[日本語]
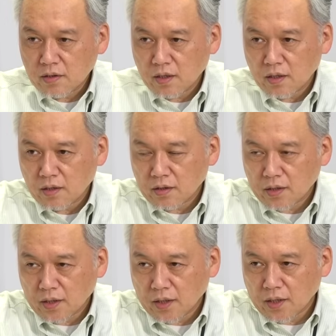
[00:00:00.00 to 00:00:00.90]
で
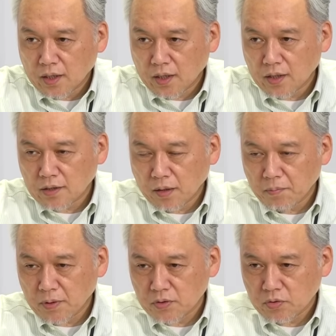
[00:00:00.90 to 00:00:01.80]
キャリアから
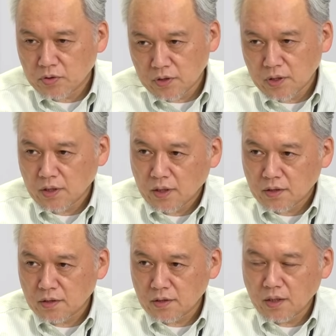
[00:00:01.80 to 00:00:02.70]
端末を仕入れた
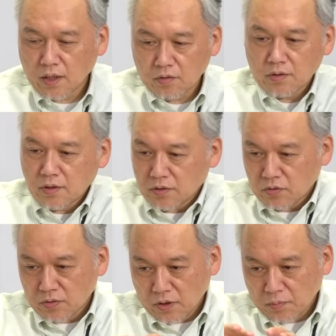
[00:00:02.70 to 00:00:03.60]
りして、あるいは
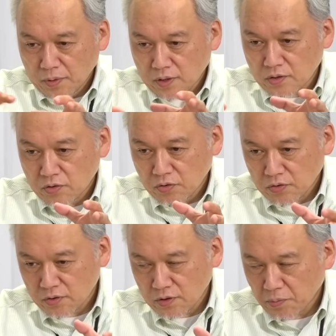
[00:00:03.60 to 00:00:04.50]
その例えば手続き
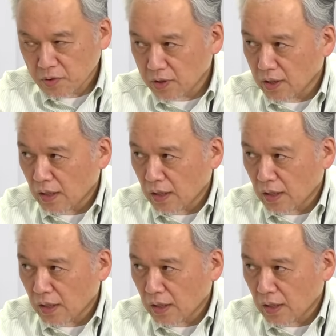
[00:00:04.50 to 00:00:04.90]
をするための機